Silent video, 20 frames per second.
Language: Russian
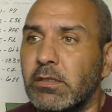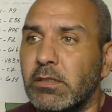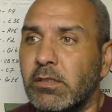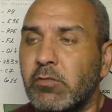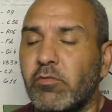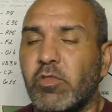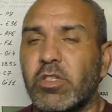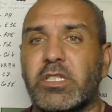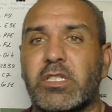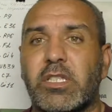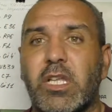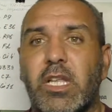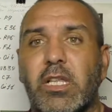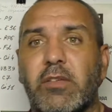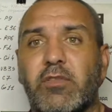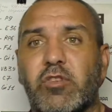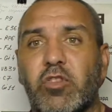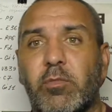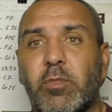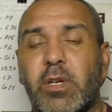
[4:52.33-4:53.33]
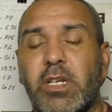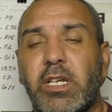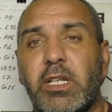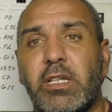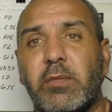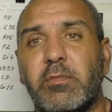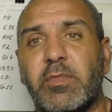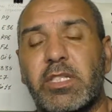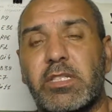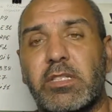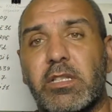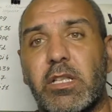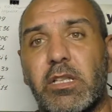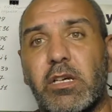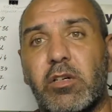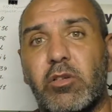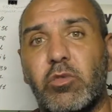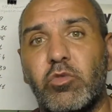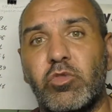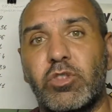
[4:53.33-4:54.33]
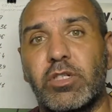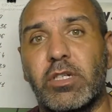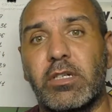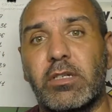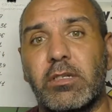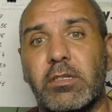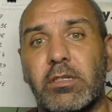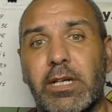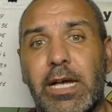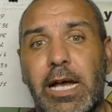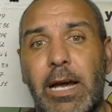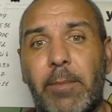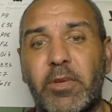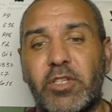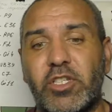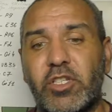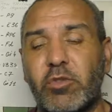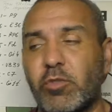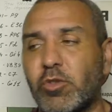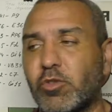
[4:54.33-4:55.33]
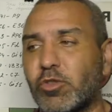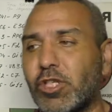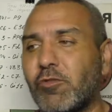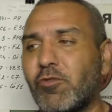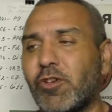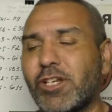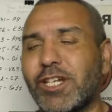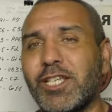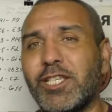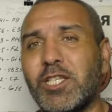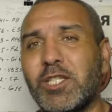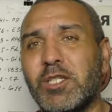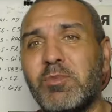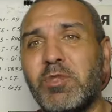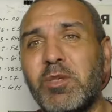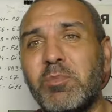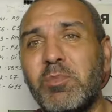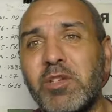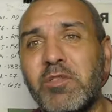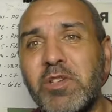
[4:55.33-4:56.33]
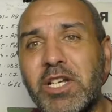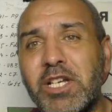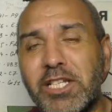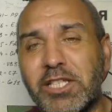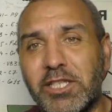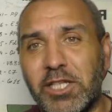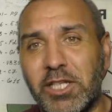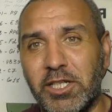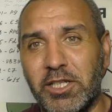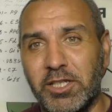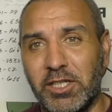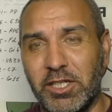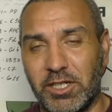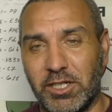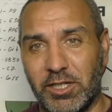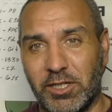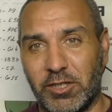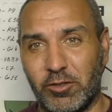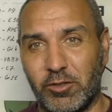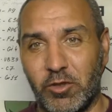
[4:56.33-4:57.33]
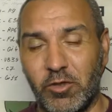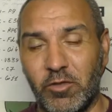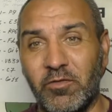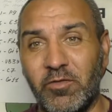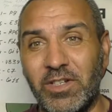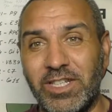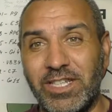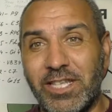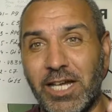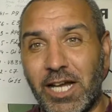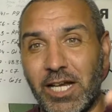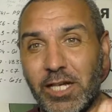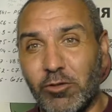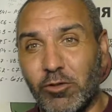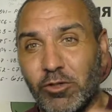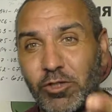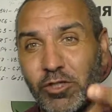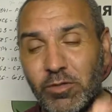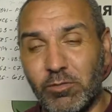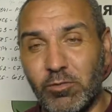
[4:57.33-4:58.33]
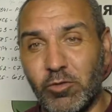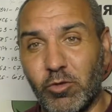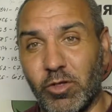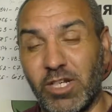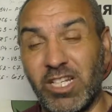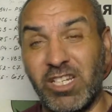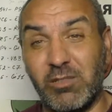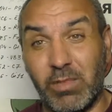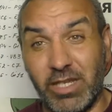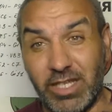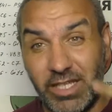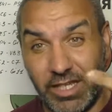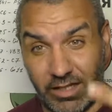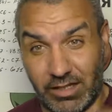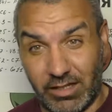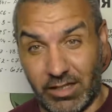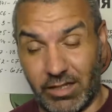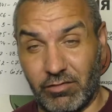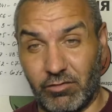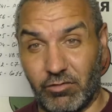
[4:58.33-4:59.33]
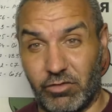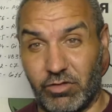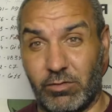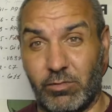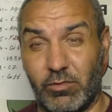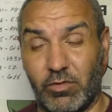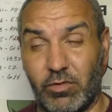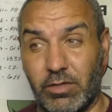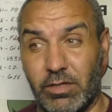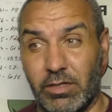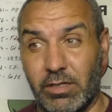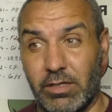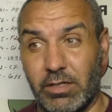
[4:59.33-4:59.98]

Ну, вот стало все болело, мне стало хуже. А почему? Потому что его организм не привык к этой энергии, которую вы дали очень много, либо я дал очень много.